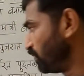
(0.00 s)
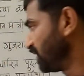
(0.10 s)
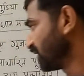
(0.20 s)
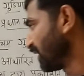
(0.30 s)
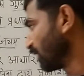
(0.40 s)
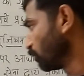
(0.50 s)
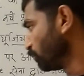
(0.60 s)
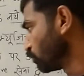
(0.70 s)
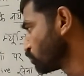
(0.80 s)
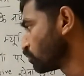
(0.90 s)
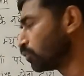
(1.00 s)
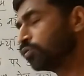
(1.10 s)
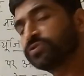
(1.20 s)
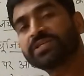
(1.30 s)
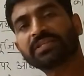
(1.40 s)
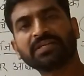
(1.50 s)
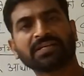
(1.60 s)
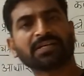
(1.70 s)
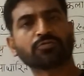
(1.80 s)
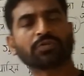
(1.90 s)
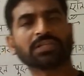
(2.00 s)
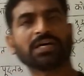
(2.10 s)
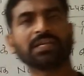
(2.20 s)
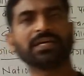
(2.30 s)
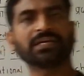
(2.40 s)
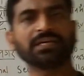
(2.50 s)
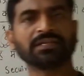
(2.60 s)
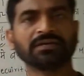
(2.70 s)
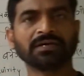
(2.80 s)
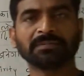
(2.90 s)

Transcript: विजेता के रूप में रूस को घोषित किया जा चुका था लेकिन